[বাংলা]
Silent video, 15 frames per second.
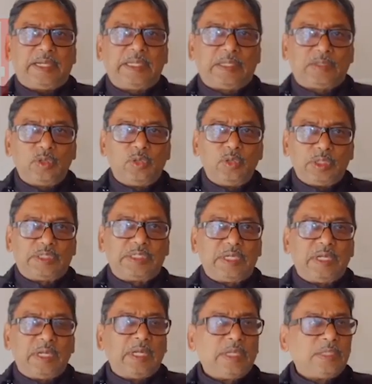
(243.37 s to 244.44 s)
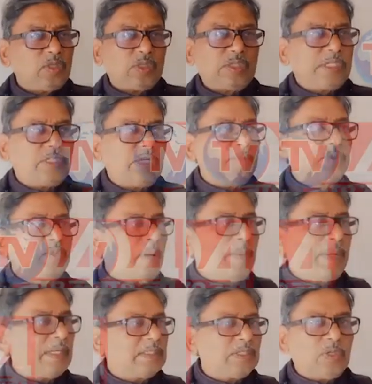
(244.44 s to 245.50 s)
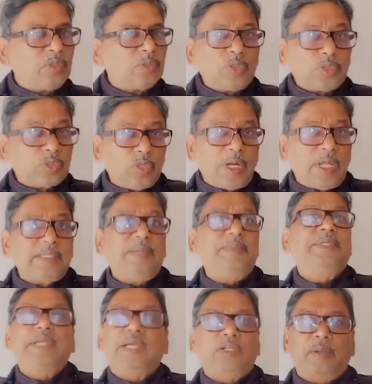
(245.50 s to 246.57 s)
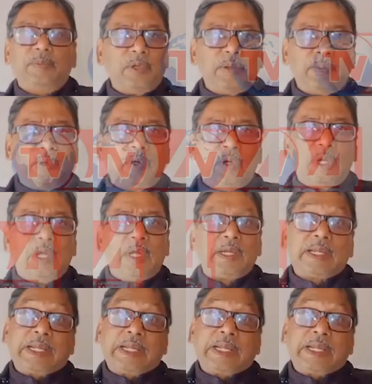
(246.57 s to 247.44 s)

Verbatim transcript: একটা কিছু হয়েছে তো সেই সব আমার কাছে কোনো তথ্য নাই যে আমি সে কথা বলবো